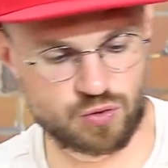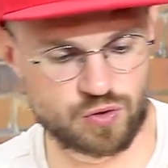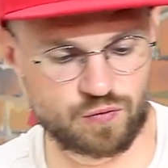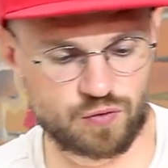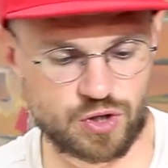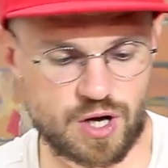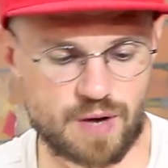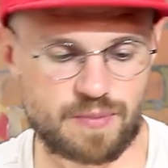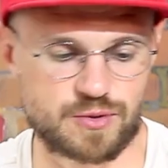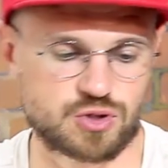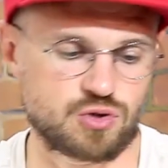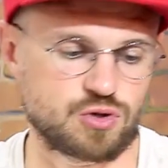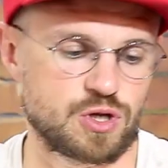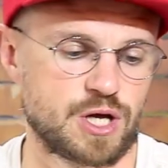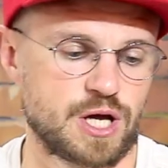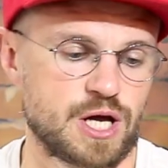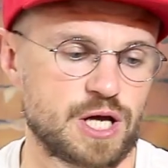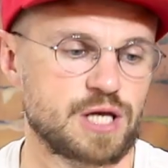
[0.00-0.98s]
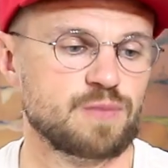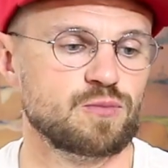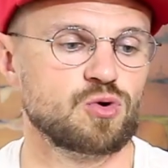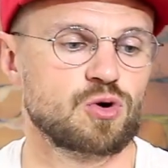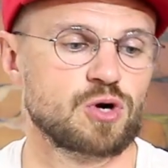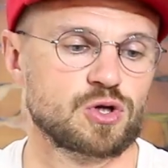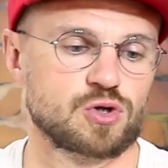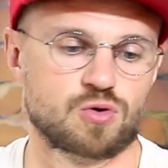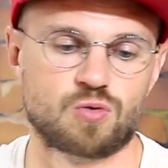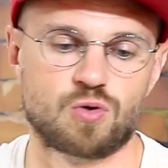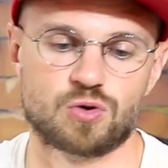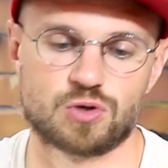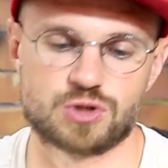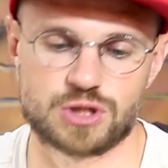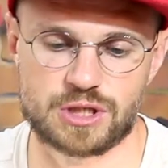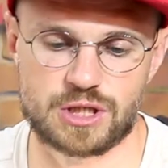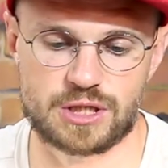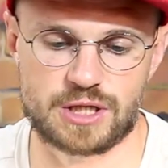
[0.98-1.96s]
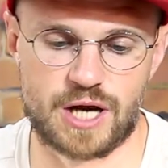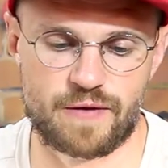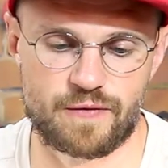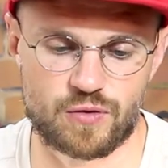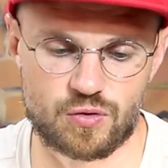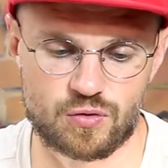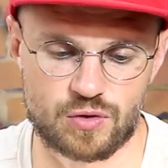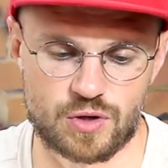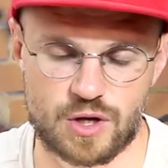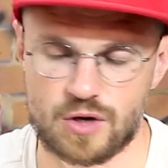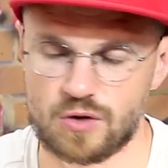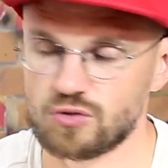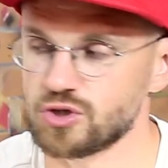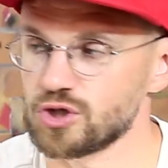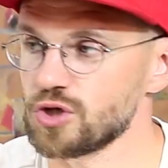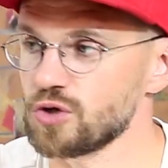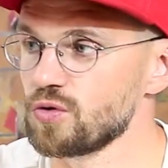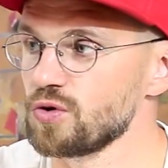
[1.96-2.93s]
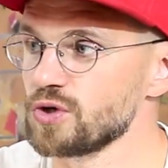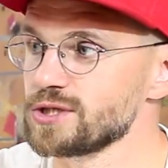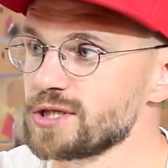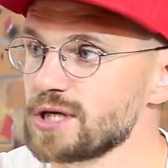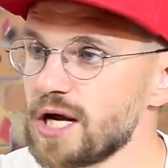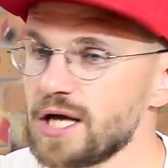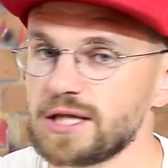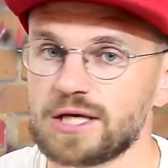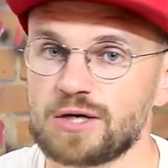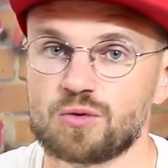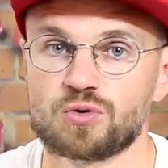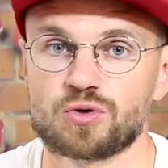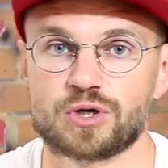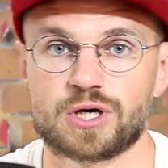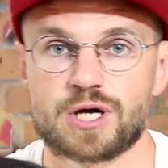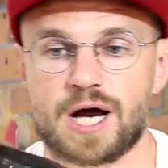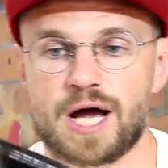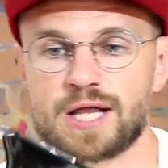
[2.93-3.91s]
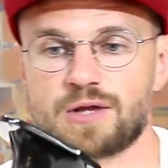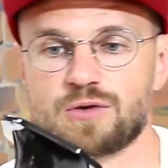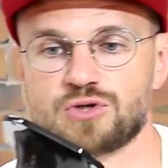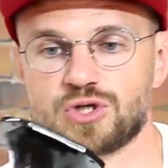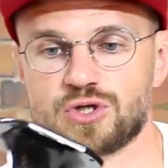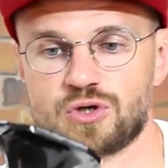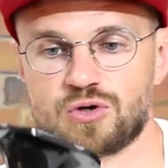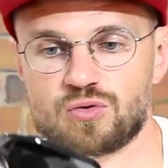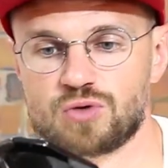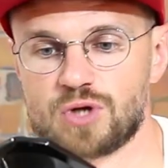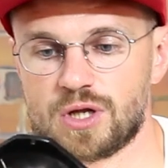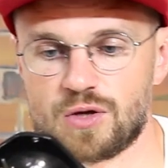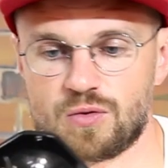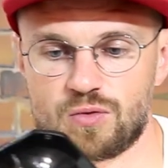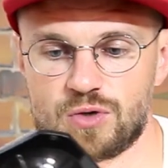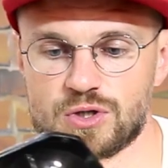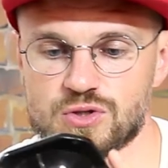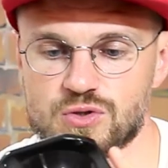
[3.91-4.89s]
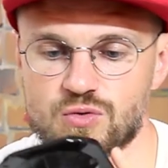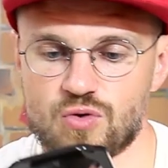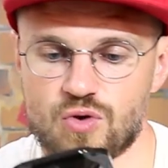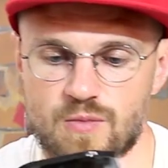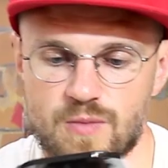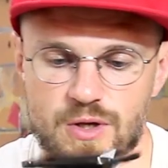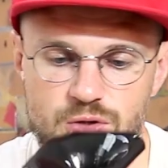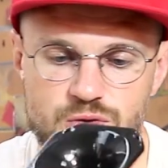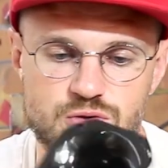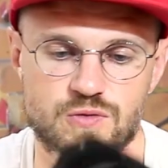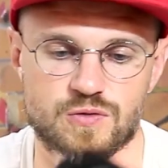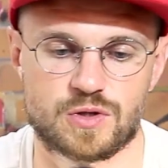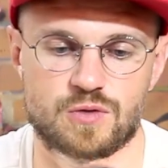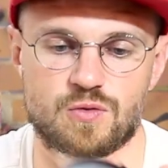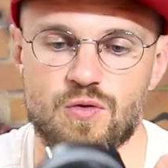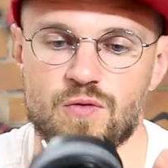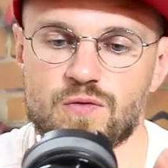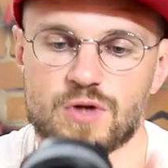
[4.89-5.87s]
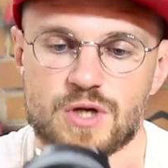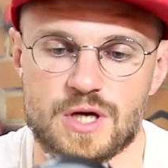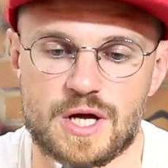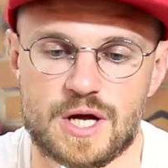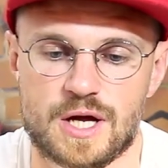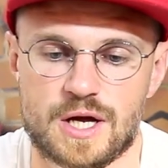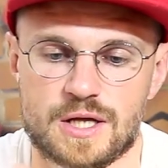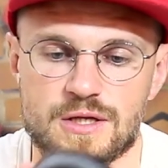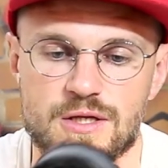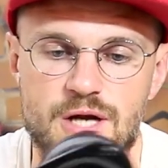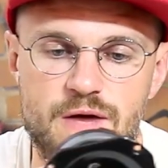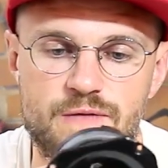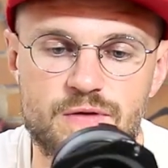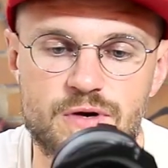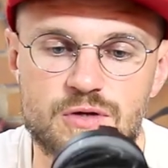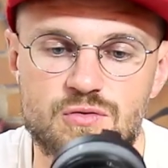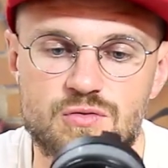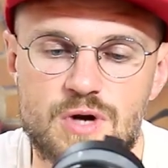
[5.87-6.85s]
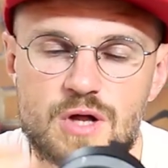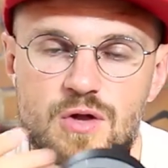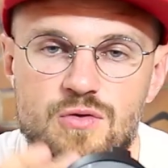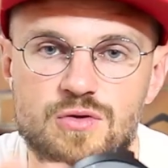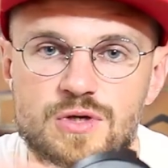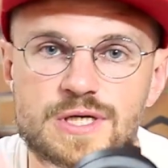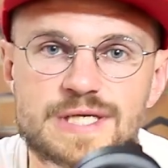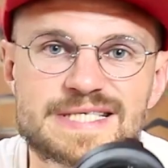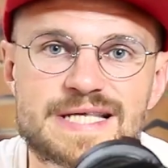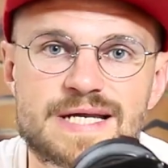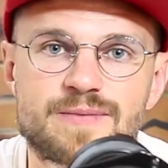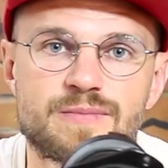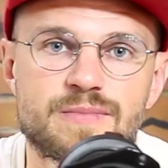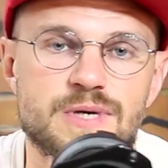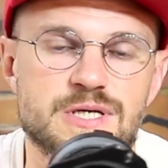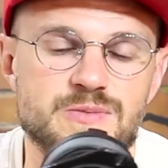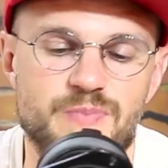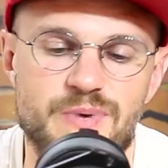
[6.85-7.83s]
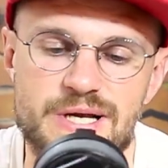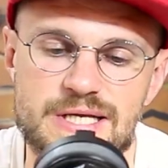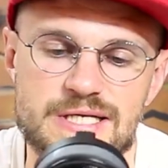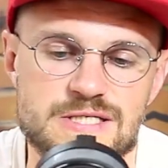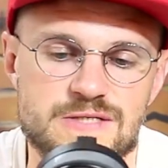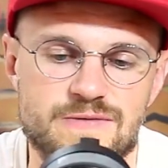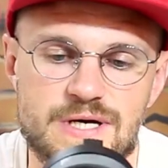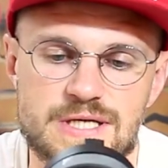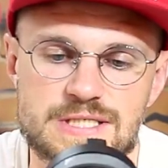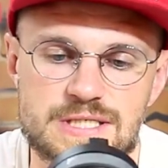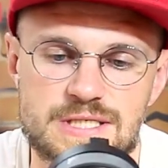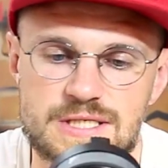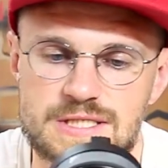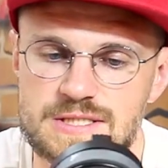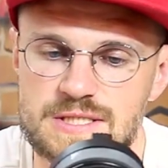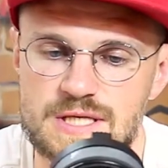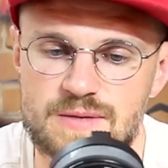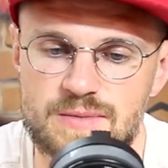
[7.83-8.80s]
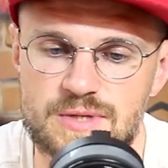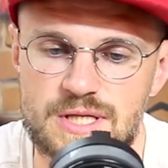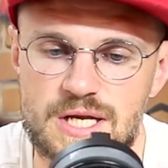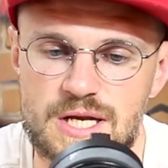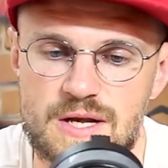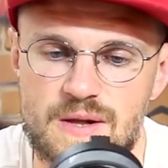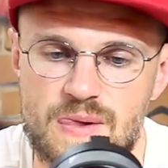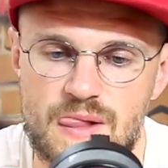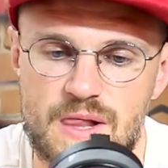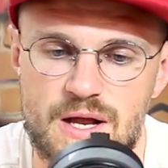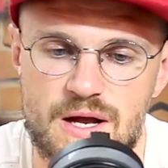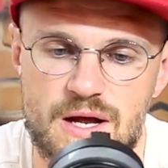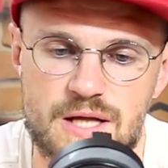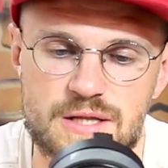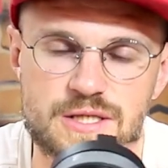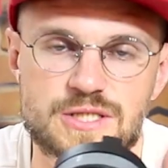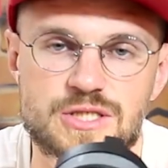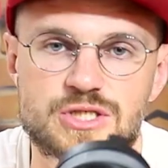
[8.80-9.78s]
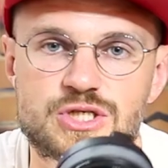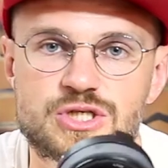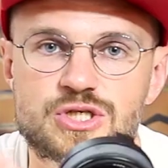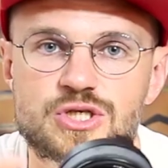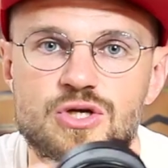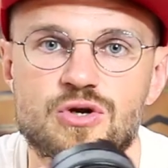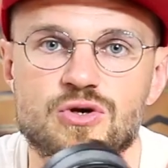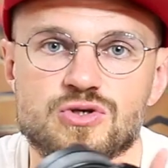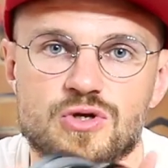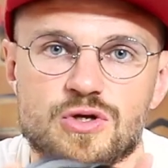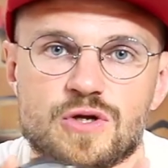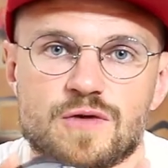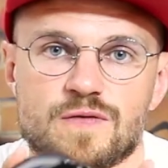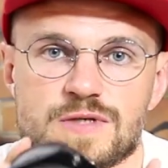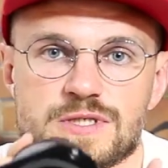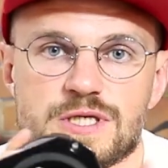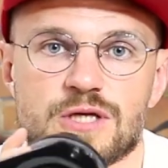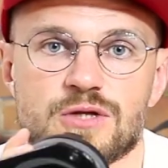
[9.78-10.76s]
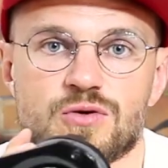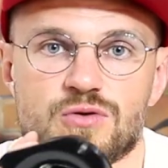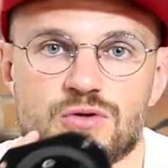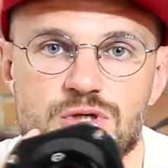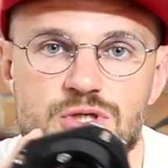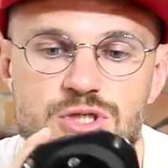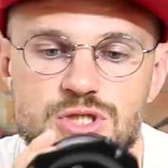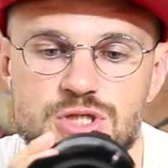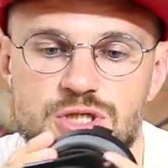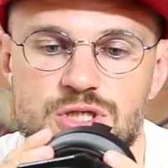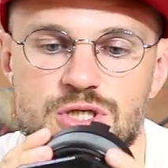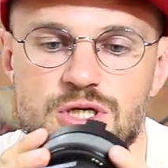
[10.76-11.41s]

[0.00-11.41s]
У него диапазон немного другой. То есть этот драйвер, он уже такой эстрадный, он играет очень круто на улицу громко. То есть вот такой вот драйвер от Урал, он Extreme SPL называется, единственная модель. От 1400 до 21 тысячи